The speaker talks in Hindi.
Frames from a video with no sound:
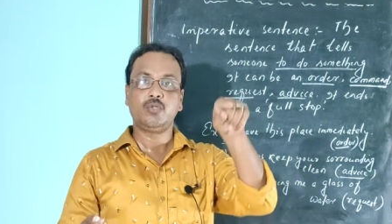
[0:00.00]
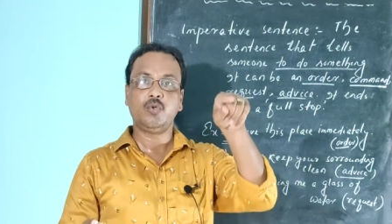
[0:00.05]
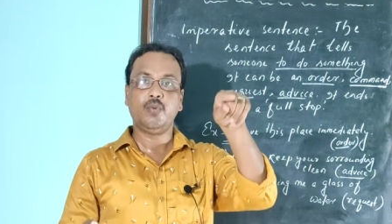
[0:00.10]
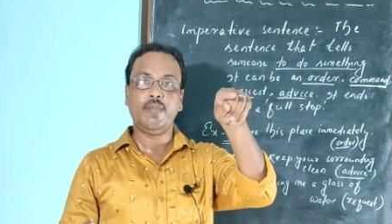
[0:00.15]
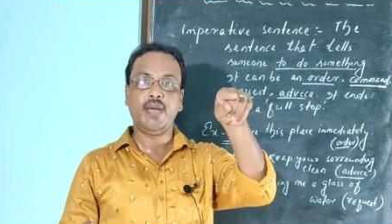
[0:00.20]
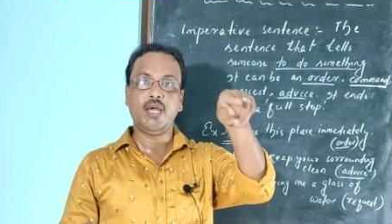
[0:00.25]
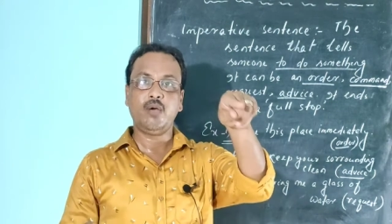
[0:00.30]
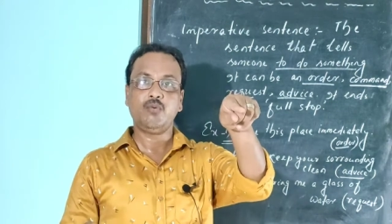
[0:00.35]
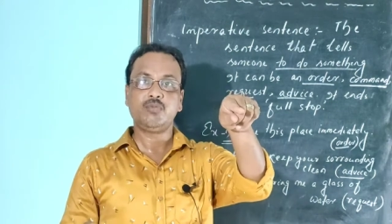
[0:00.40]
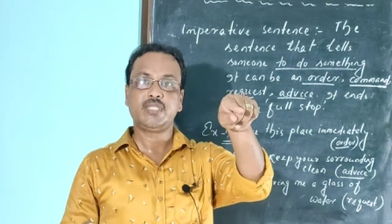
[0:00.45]
तो
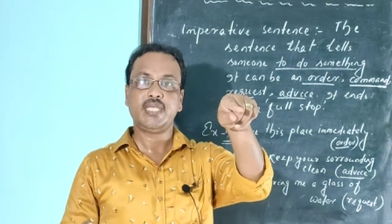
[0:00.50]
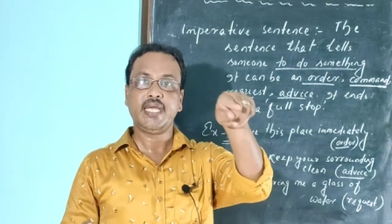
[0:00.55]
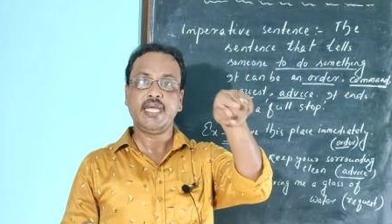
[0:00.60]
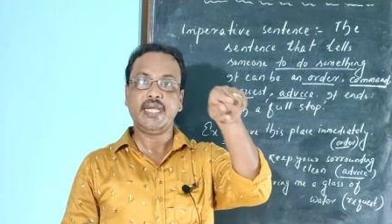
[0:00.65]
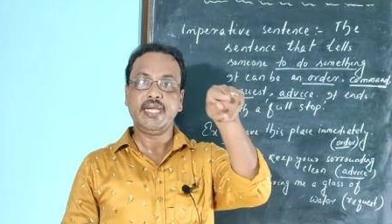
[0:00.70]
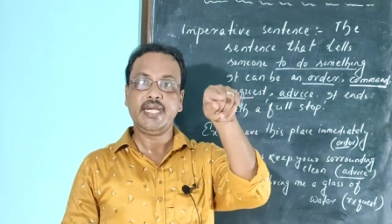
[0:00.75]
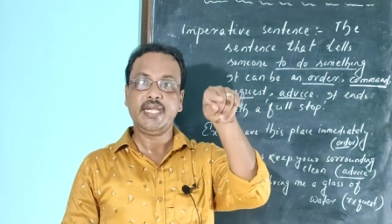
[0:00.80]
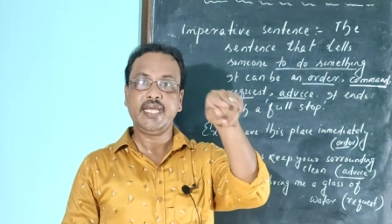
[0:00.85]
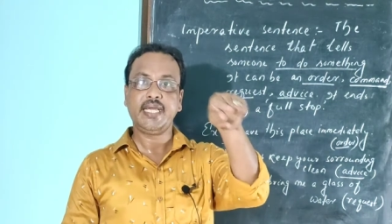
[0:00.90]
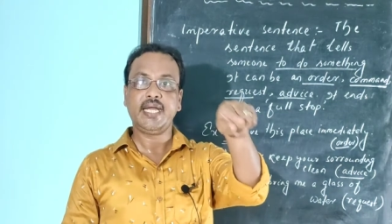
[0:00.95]
मैं उसे
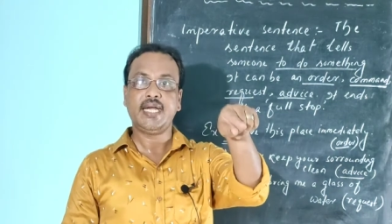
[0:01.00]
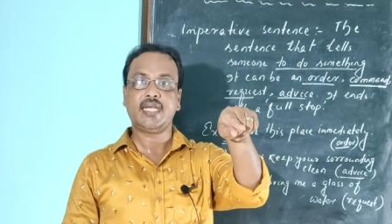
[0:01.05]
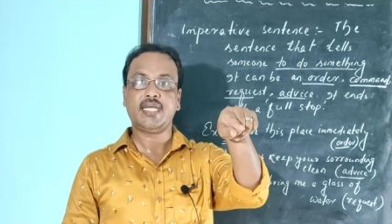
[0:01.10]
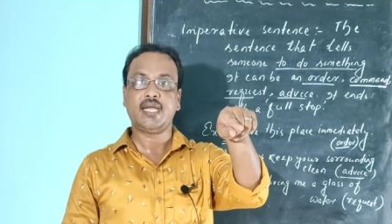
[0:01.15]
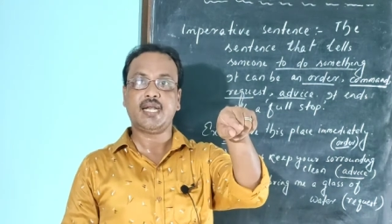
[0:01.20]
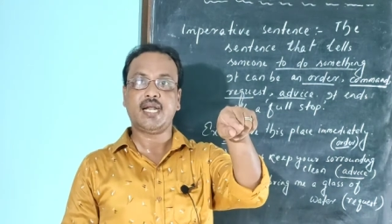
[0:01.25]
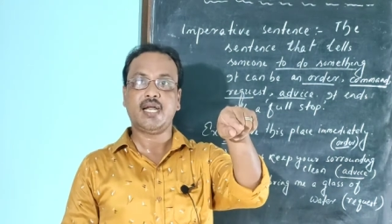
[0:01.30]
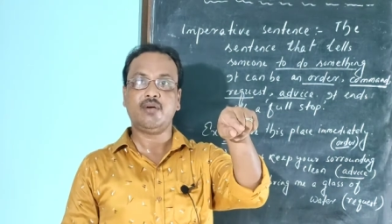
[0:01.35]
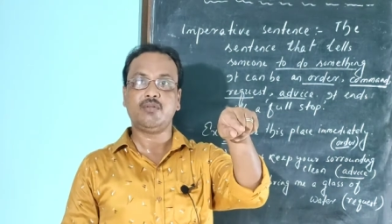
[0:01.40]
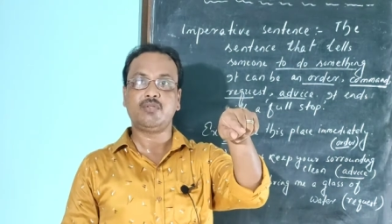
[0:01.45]
इंडिकेट
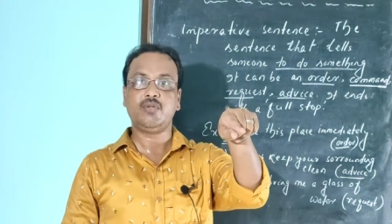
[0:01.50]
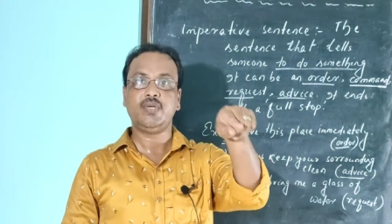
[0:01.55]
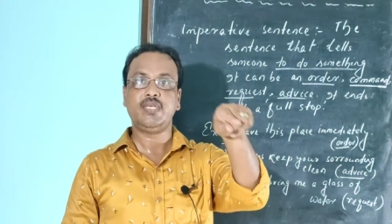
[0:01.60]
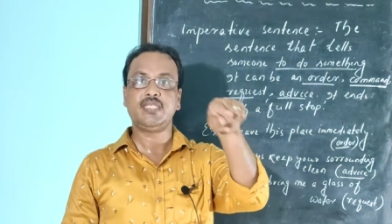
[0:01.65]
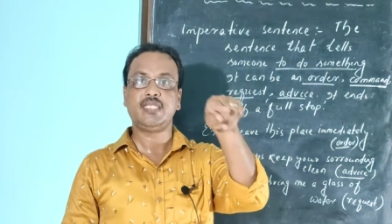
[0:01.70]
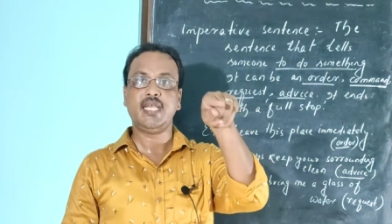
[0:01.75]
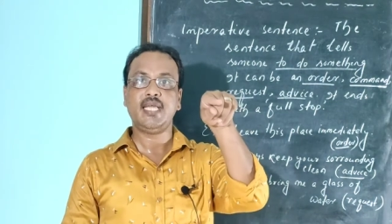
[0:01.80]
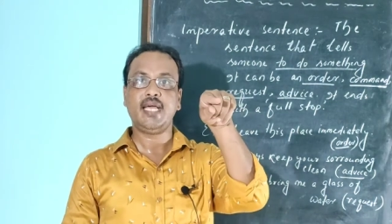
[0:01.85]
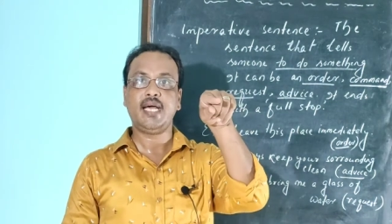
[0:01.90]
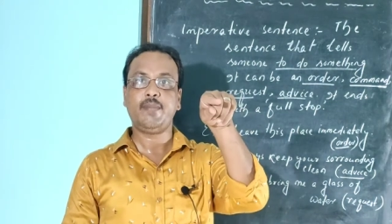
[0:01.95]
कर रहा हूं तो
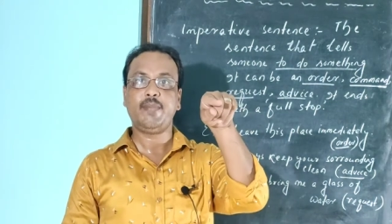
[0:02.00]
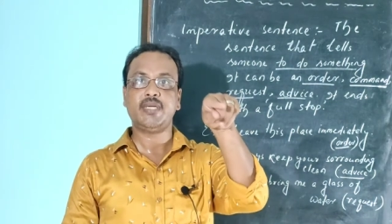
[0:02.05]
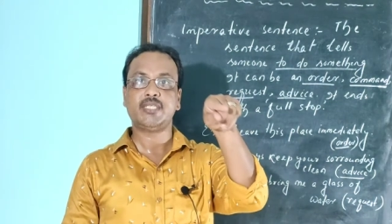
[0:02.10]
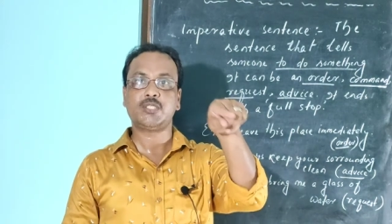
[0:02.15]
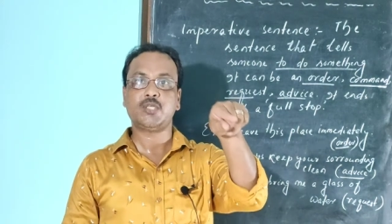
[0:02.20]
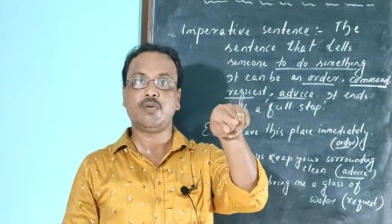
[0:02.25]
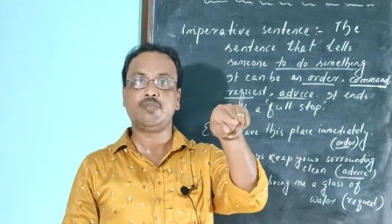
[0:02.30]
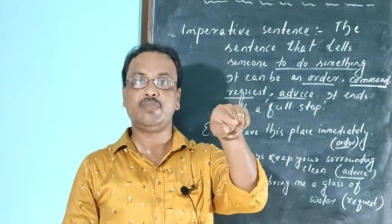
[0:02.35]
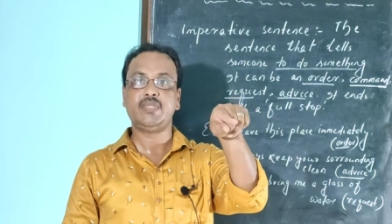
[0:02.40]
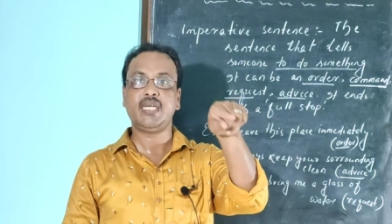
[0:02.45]
इसलिए यहां पे
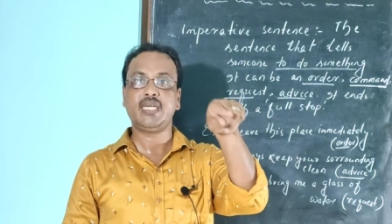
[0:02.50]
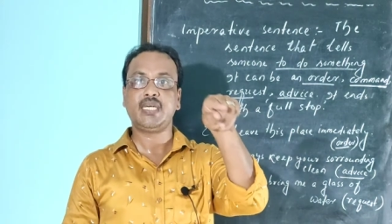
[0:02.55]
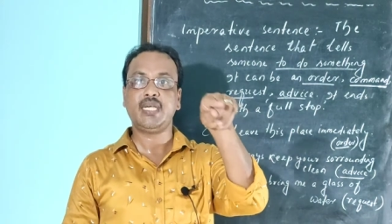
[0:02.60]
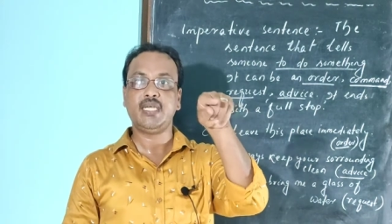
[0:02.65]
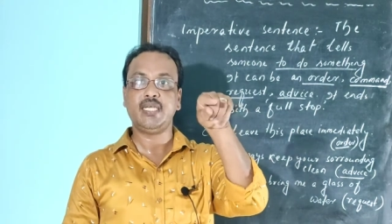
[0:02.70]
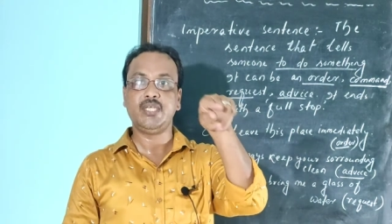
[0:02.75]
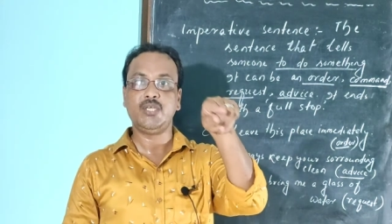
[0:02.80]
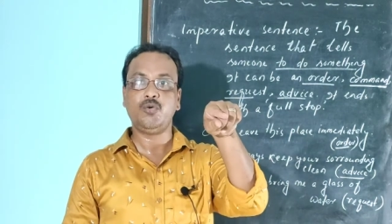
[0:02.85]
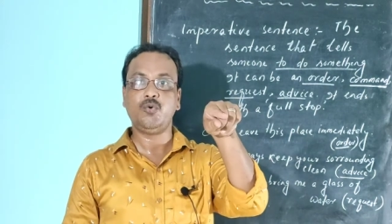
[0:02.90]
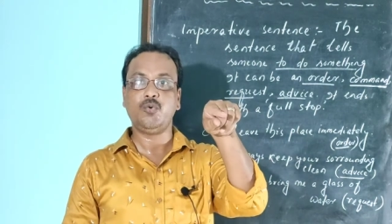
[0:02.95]
सब्जेक्ट
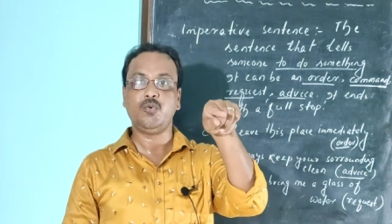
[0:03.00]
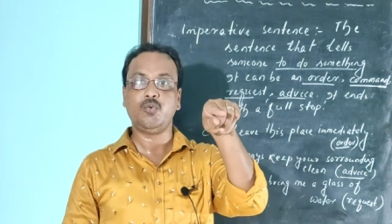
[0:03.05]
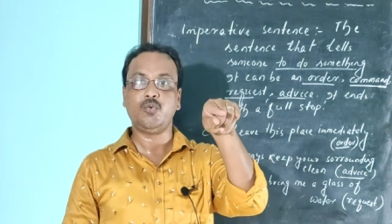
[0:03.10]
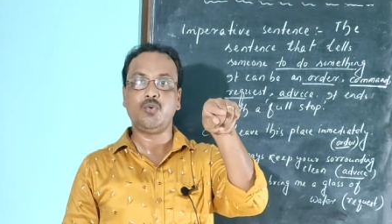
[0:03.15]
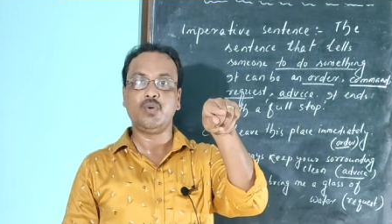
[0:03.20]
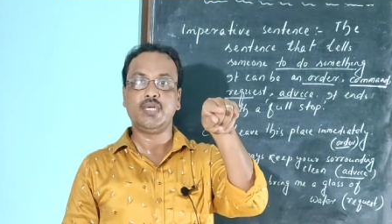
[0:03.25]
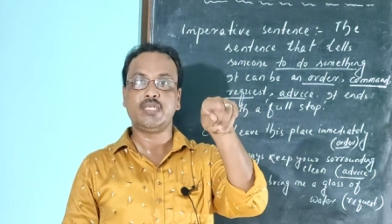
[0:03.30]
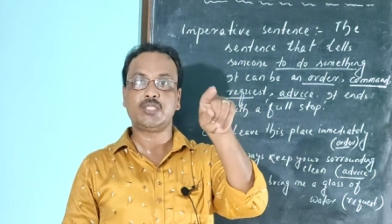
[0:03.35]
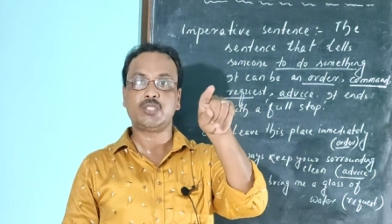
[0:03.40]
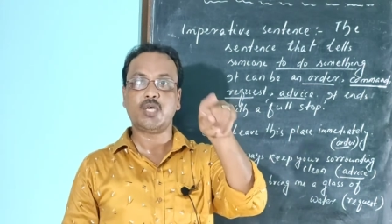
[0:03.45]
यू
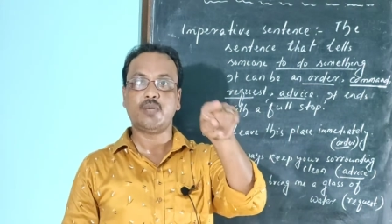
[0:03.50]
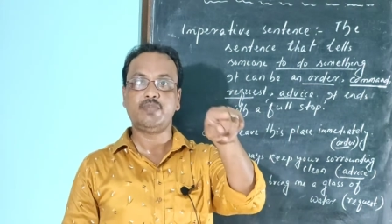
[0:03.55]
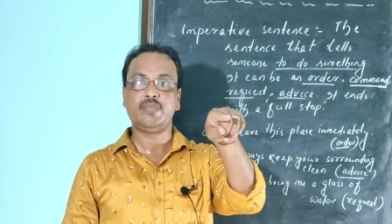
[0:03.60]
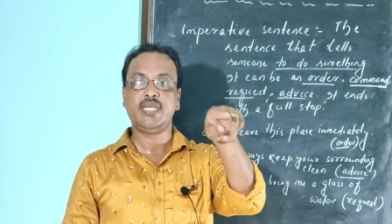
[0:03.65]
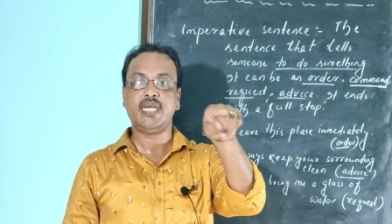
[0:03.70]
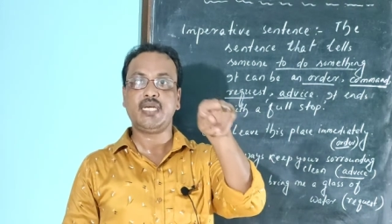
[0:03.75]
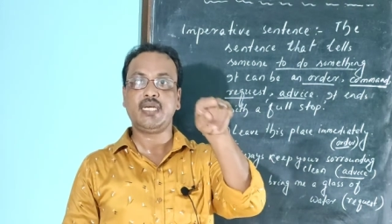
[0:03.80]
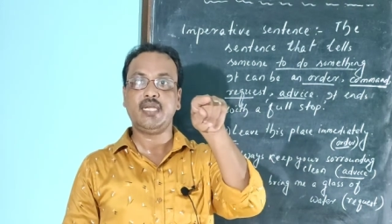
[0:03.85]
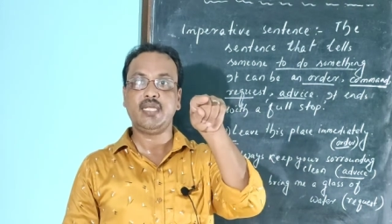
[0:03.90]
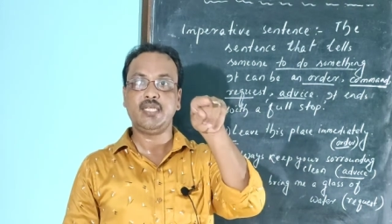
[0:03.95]

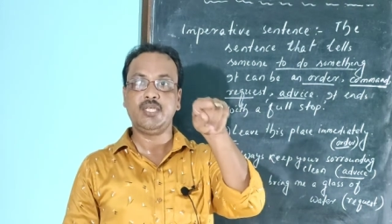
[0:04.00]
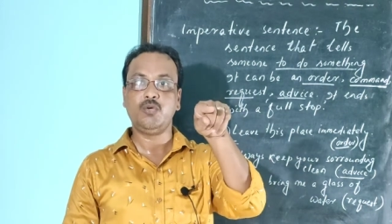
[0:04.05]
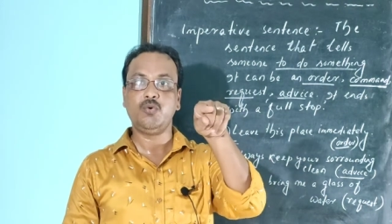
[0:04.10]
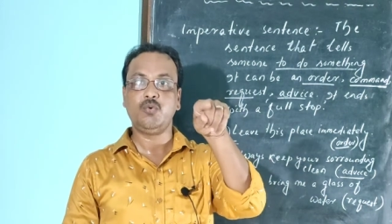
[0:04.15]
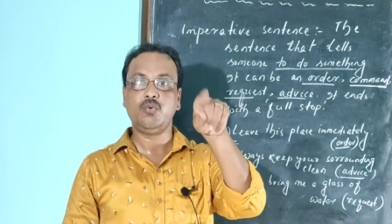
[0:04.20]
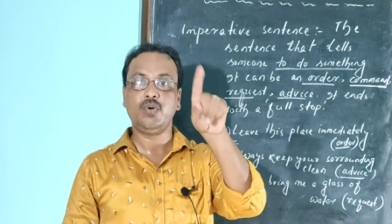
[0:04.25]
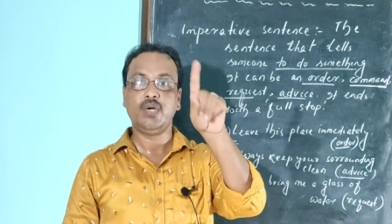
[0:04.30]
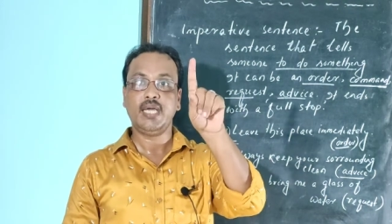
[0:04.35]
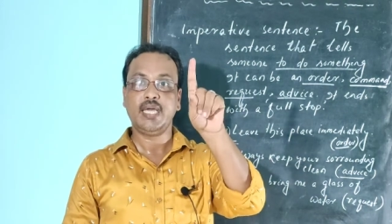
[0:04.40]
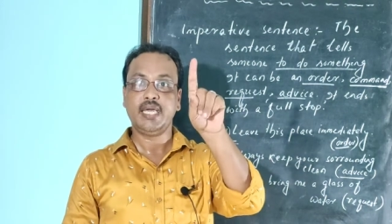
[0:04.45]
सब्जेक्ट
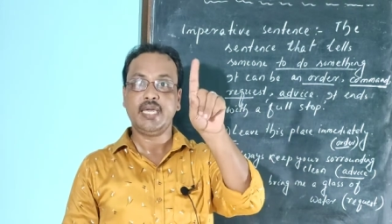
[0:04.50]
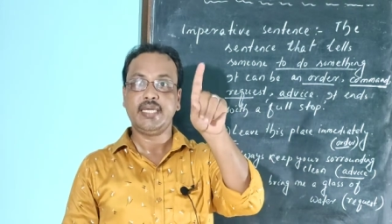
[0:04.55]
यू